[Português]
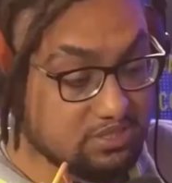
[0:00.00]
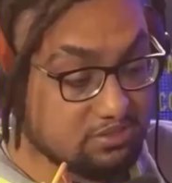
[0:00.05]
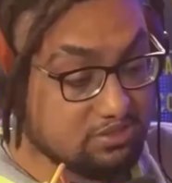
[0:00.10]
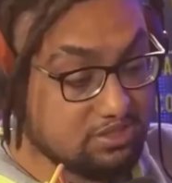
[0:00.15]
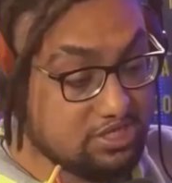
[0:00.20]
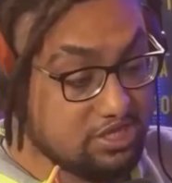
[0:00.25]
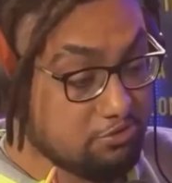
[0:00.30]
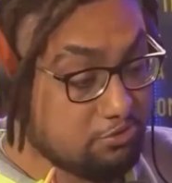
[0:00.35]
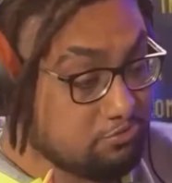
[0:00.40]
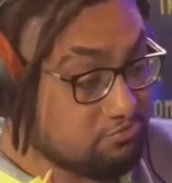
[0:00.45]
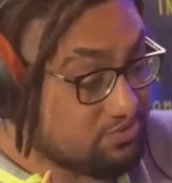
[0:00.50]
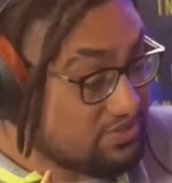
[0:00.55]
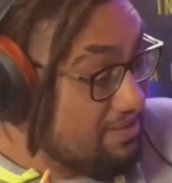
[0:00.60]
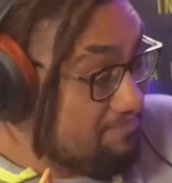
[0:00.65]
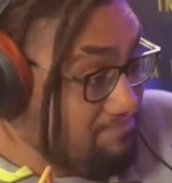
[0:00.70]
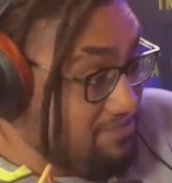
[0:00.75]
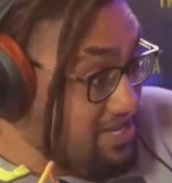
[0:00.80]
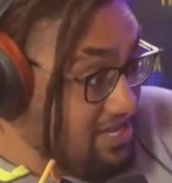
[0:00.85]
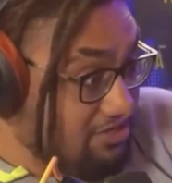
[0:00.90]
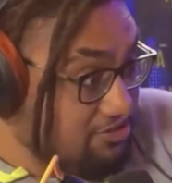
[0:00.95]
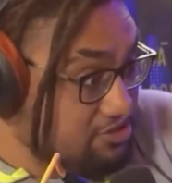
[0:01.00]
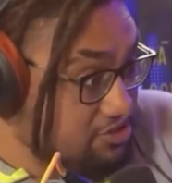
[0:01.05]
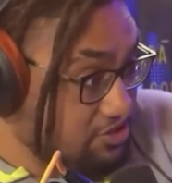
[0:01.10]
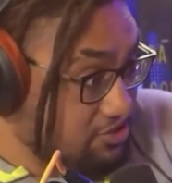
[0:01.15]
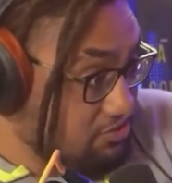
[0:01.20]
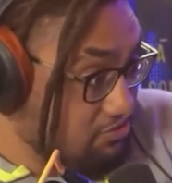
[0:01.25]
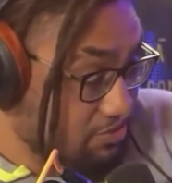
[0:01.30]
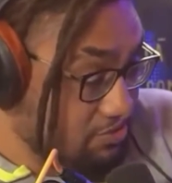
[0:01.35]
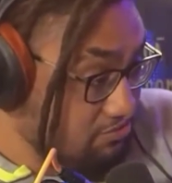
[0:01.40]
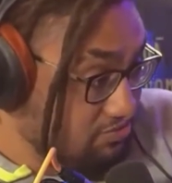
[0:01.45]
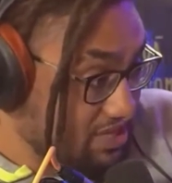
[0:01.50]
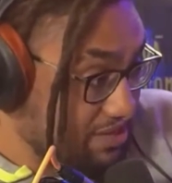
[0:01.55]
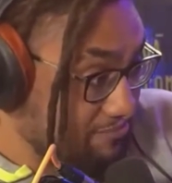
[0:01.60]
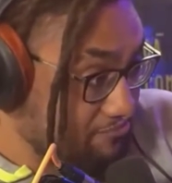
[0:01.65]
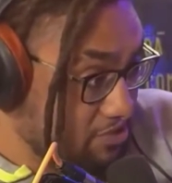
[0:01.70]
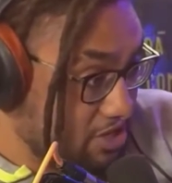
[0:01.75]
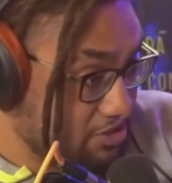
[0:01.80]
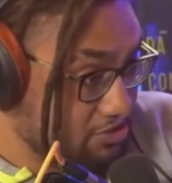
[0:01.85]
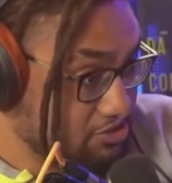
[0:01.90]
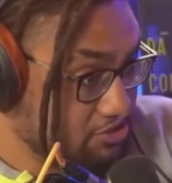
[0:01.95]
E eu não sabia disso, eu não
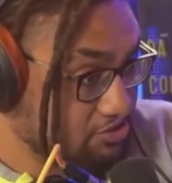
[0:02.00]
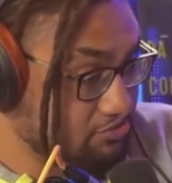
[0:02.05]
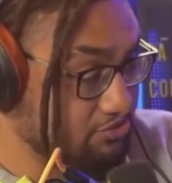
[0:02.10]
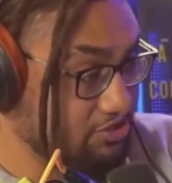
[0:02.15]
sabia disso.